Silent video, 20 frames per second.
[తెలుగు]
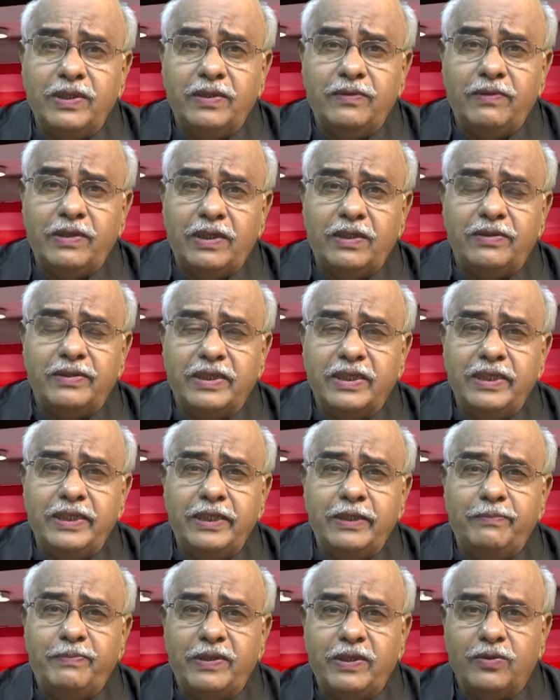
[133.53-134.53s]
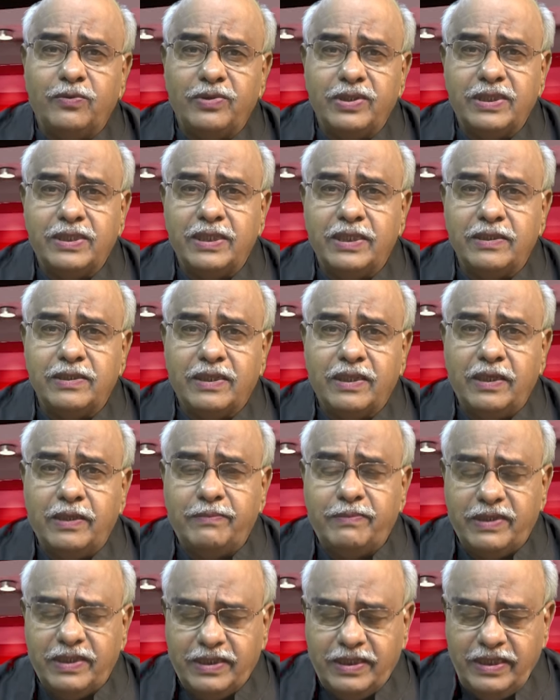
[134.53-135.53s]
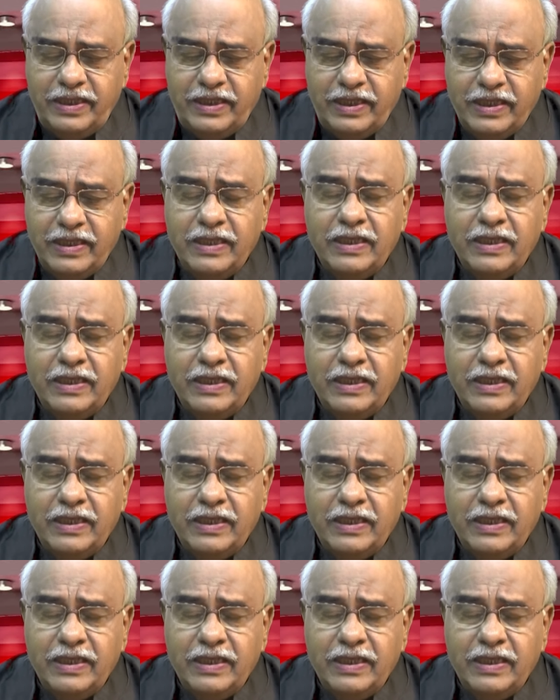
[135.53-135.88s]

ఉన్నవాడు టీడీపీలకు వచ్చారు కాబట్టి